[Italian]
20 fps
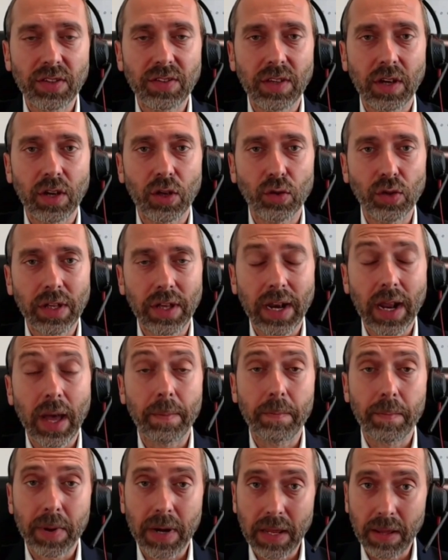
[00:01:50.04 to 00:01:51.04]
BCE si
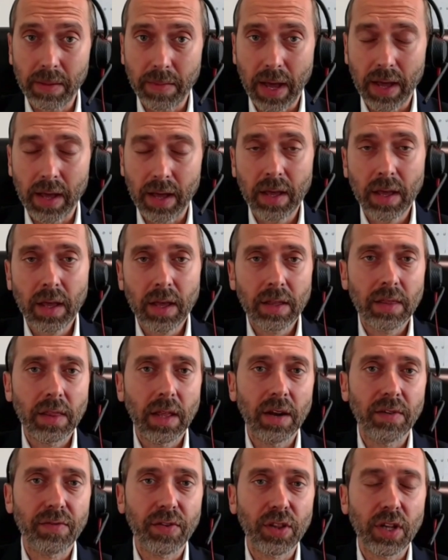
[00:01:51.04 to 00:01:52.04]
riunirà prima
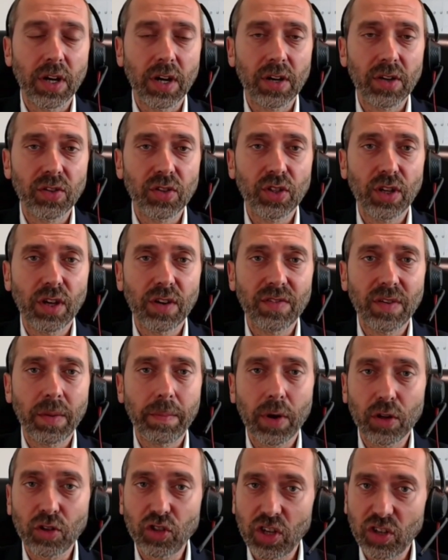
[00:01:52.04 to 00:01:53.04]
della Federal
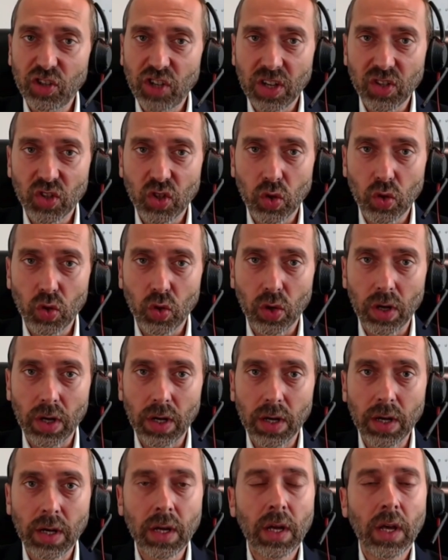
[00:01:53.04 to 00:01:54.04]
Reserve, però c'è Jackson
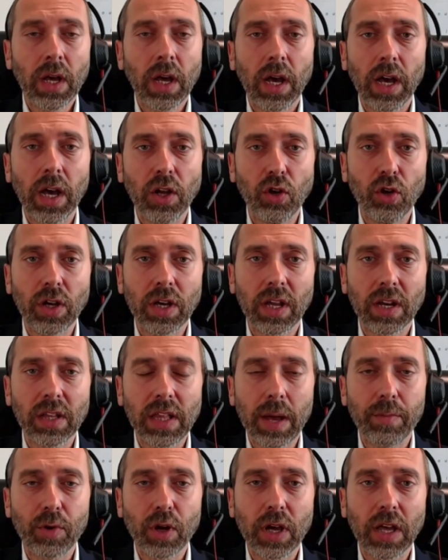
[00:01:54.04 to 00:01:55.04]
Hole. Uh, eh, noi eh, già.
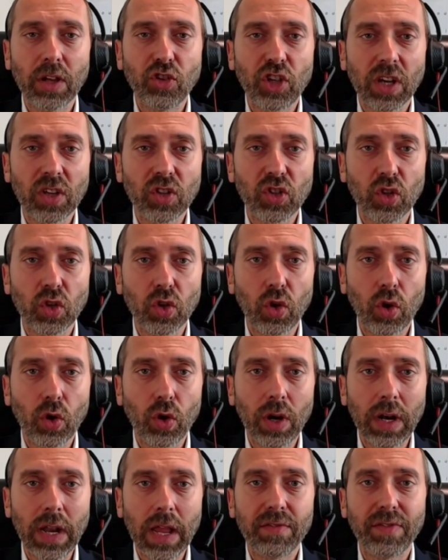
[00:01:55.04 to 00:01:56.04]
crediamo che a Jackson
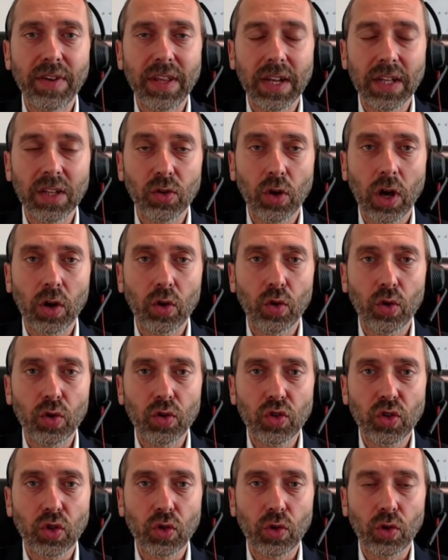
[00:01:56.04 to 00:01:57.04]
Hole a fine eh,
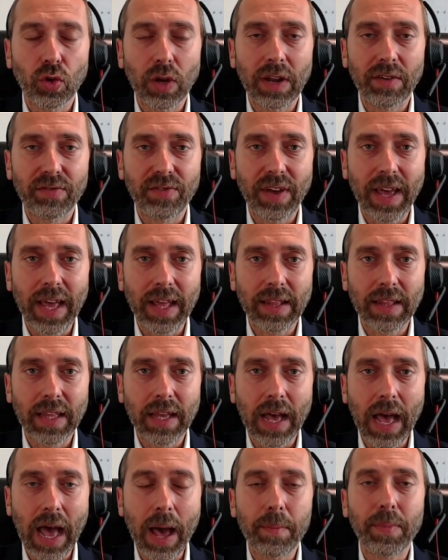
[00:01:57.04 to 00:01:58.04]
agosto già. la
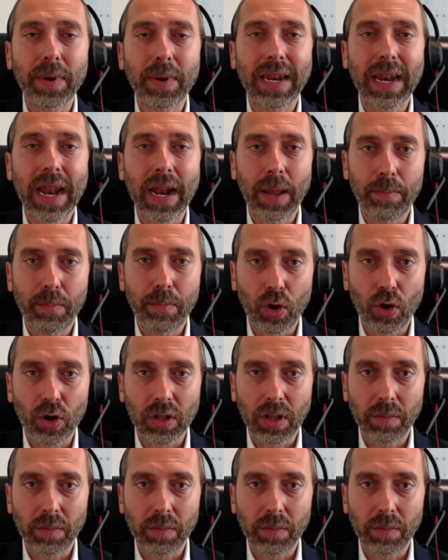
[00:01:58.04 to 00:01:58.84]
Fed aprirà le